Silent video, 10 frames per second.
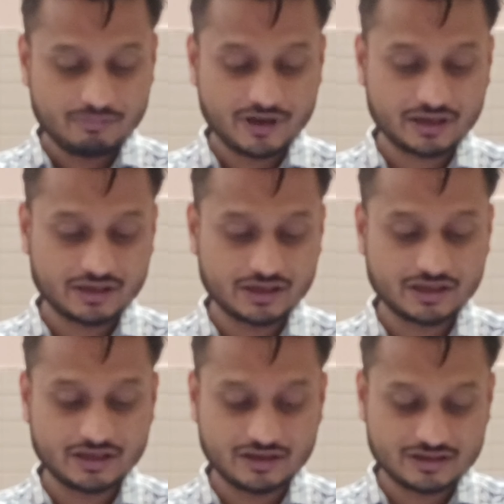बैंकिंग
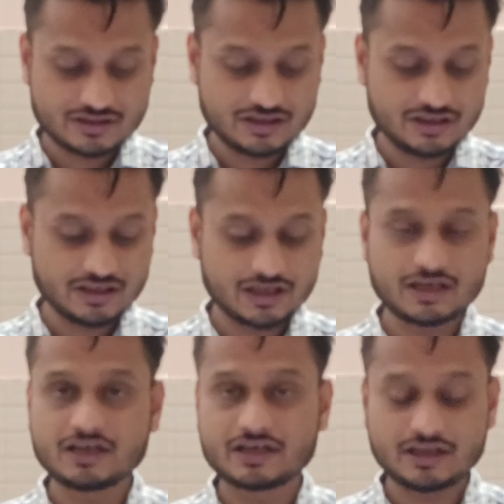की इंडस्ट्री रहेगी
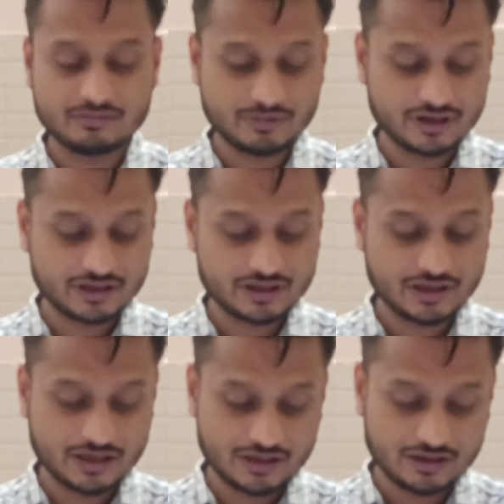रिटेल बैंकिंग
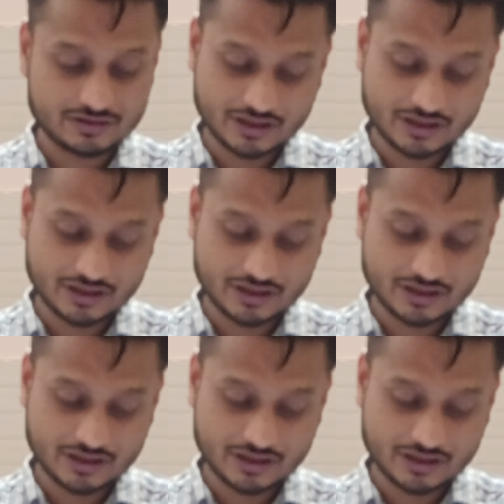एरिया